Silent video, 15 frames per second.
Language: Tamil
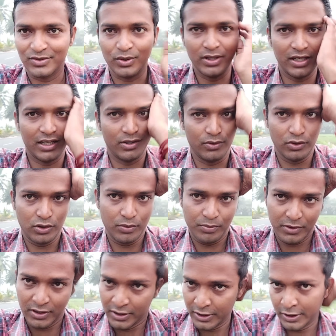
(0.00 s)
சொந்தக்காரவங்க
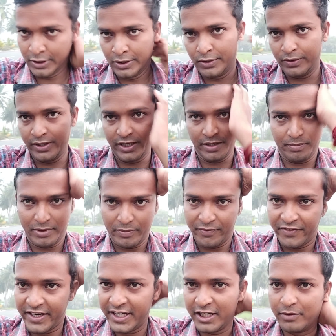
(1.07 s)
தோப்பு ஓகே இப்போ நம்ம
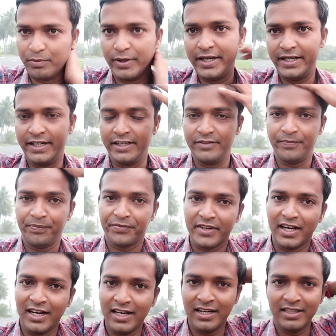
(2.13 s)
வீட்டுக்கு போயிட்டு
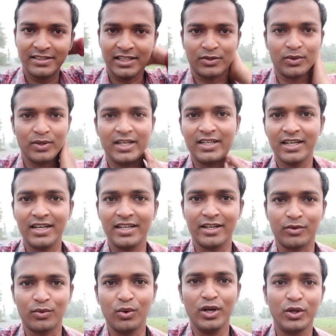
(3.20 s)
நிஷா சொல்லியிருக்கா
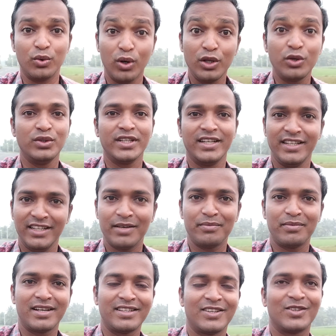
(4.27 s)
நான் கோழி கோழி குஞ்சை நீ
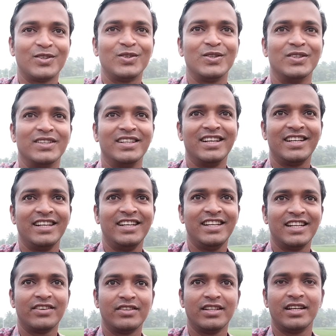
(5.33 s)
தான் பார்த்துக்கணும் இன்றைக்கி நீ
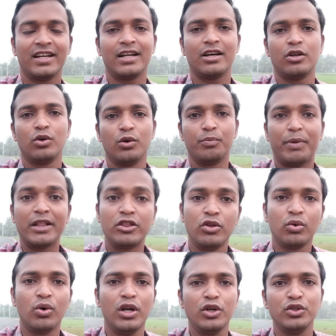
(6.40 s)
தான் வந்து ஏன்னா ஒரு
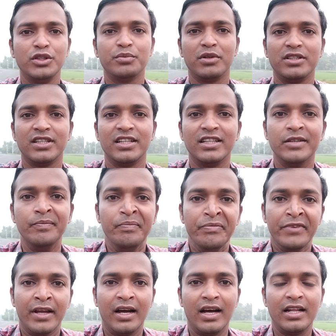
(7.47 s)
பத்து கோழி குஞ்சு பிடிச்சிருக்கு
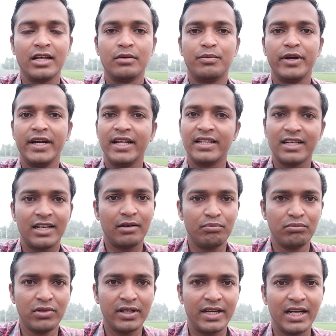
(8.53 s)
அதுக்கு போய் நேற்று
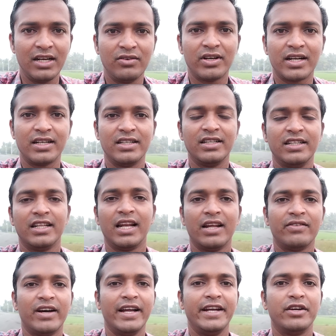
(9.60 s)
கம்பு கேழ்வரகு
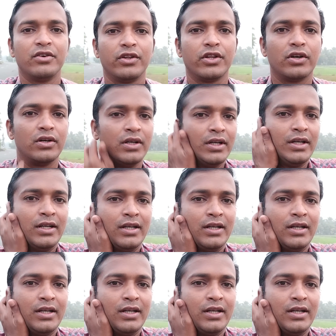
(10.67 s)
இதெல்லாம் வாங்கிட்டு வந்தோம்